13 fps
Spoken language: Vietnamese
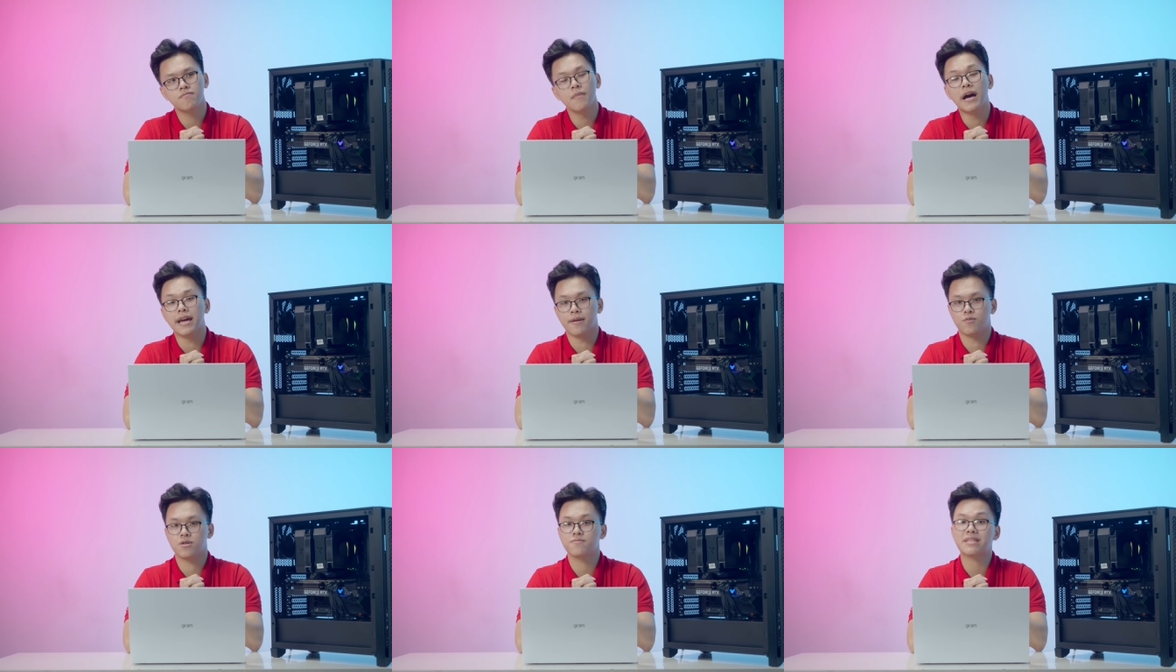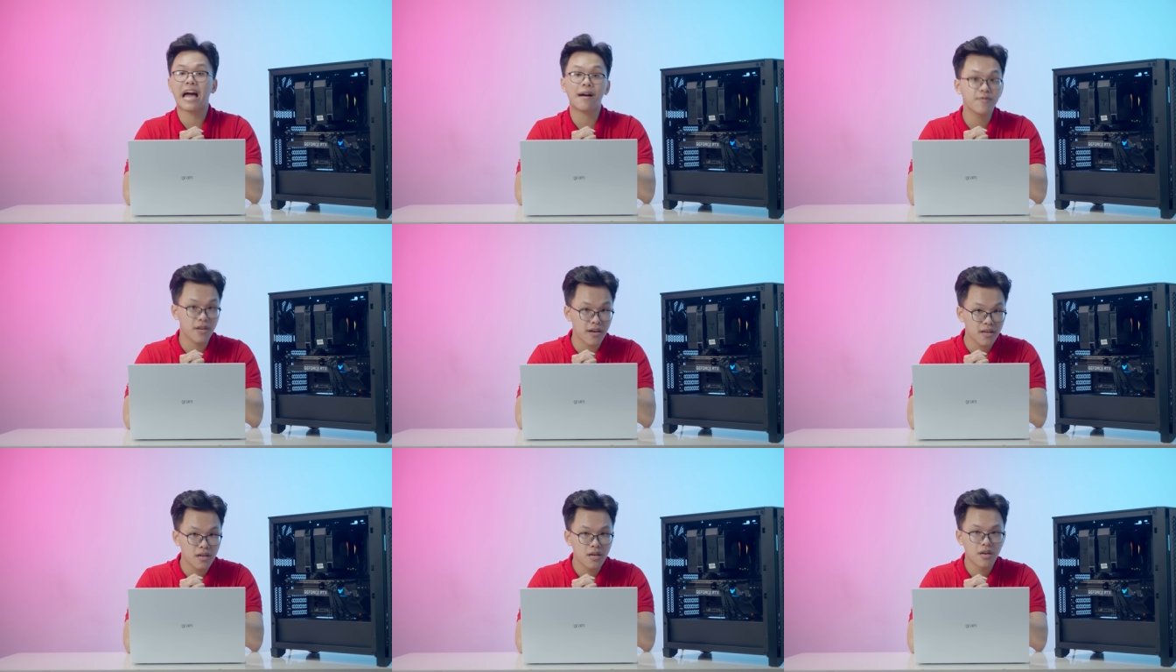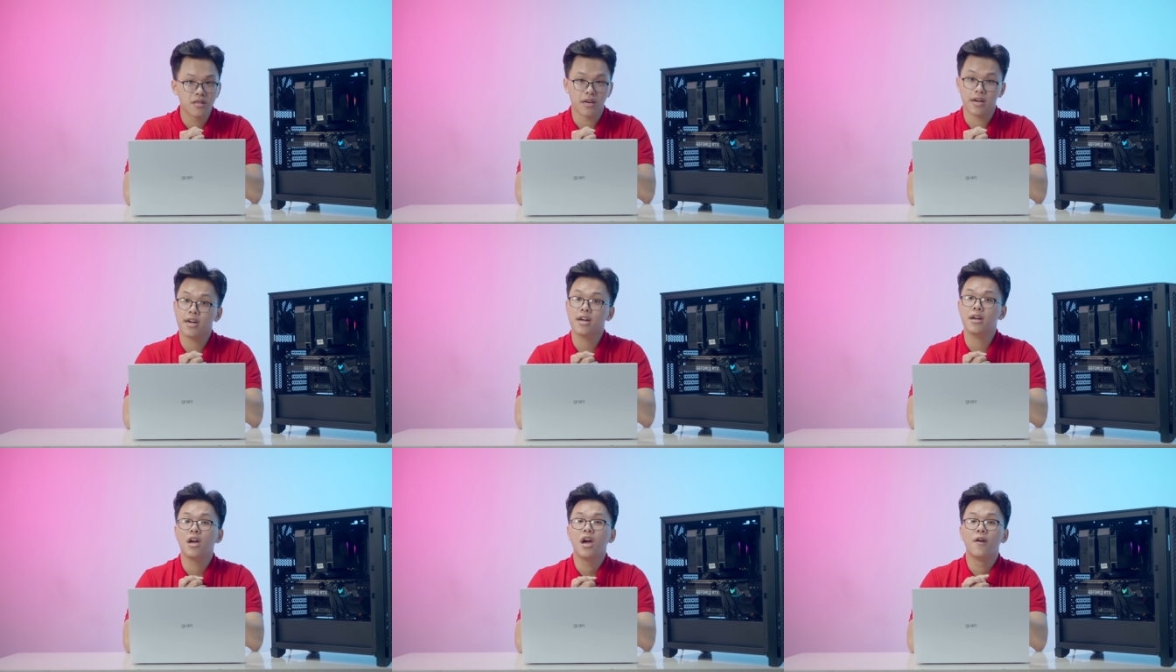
bảy mươi, một trăm tám mươi gì đấy. Thế